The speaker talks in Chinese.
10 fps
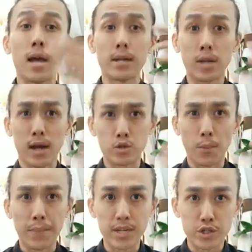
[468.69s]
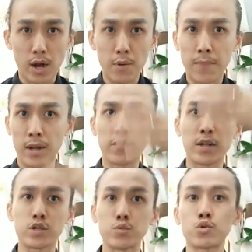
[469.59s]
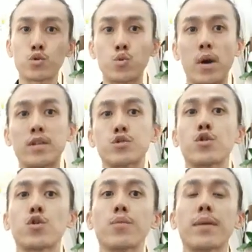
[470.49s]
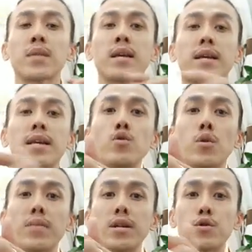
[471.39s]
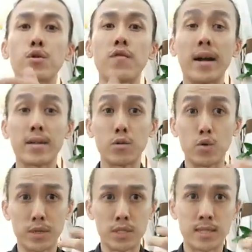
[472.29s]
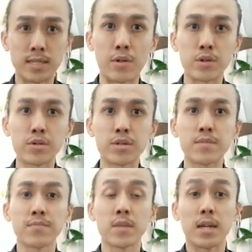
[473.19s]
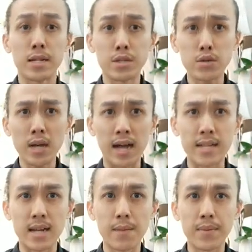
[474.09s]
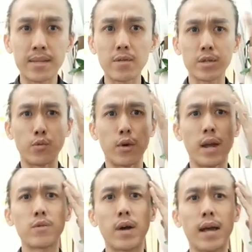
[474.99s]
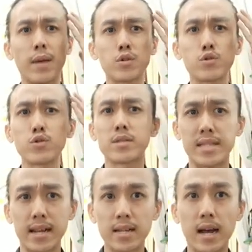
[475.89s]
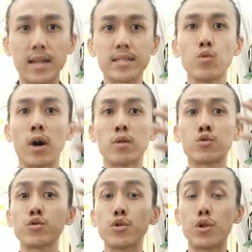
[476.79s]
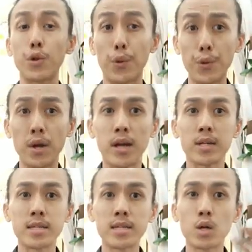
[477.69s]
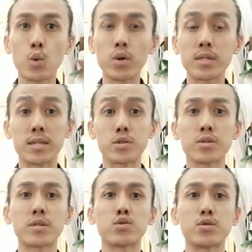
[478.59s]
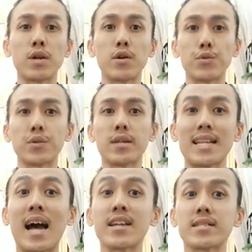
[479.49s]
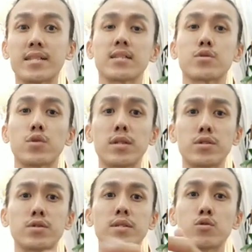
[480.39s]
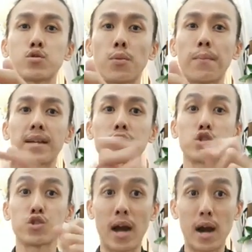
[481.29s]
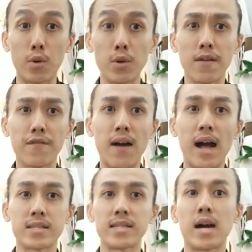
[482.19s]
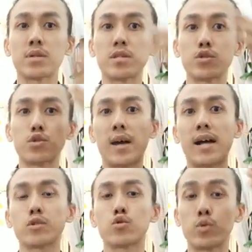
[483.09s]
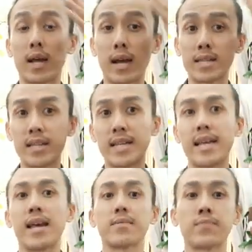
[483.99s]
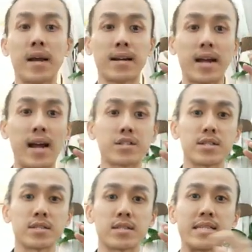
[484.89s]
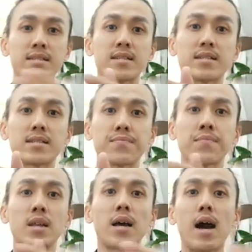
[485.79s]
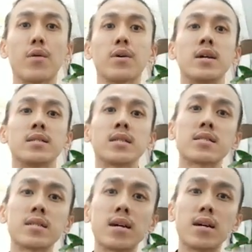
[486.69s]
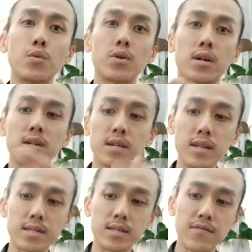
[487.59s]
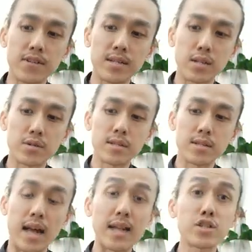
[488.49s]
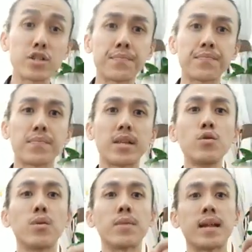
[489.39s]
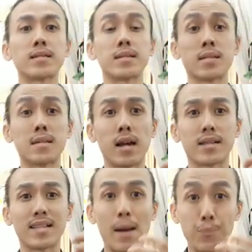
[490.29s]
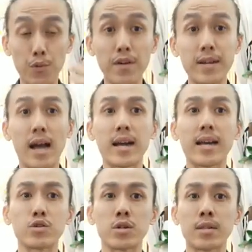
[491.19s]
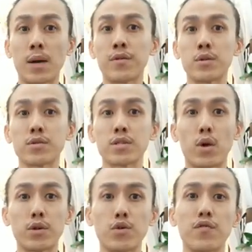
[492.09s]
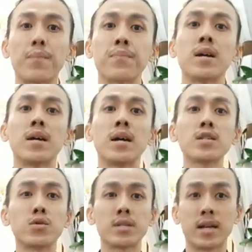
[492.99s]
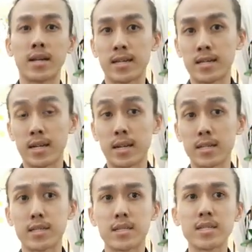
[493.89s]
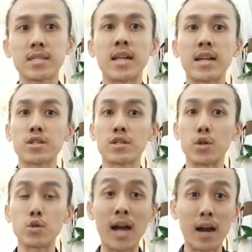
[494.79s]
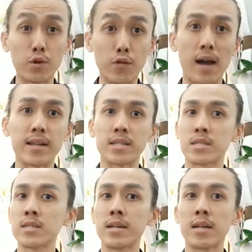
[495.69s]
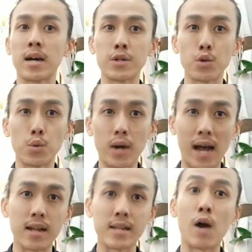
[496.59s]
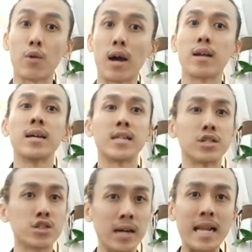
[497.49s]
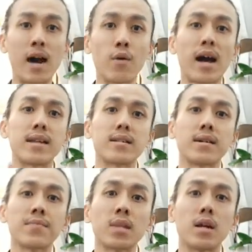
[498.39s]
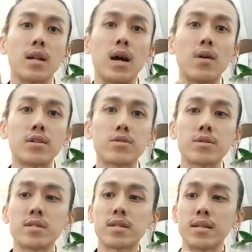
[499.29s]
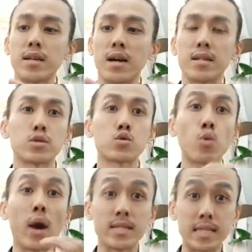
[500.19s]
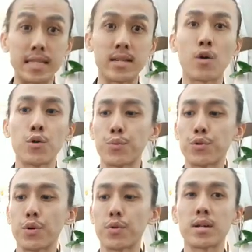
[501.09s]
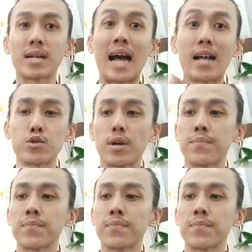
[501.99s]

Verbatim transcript: 啊，准备胶，把头发全部梳完去后面，因为我们留头发的，我们知道了，就是你就卡在那边，到底我要还要不要去剪，还是我要继续留？这一个过程就是需要有一耐心，所以就是要准备胶，发胶这样子去把它梳，给它贴，给它给它整齐，这样子。好，这样子呢，我个人也是分享，就是男生，因为我们男生啊，大部分呢，可以说大部分都是短头发，但是我想给大家看一下，其实男生留长头发也是可以很有看，很好看。也是很好看的，然后它就是可以很帅气，然后有不同的感觉。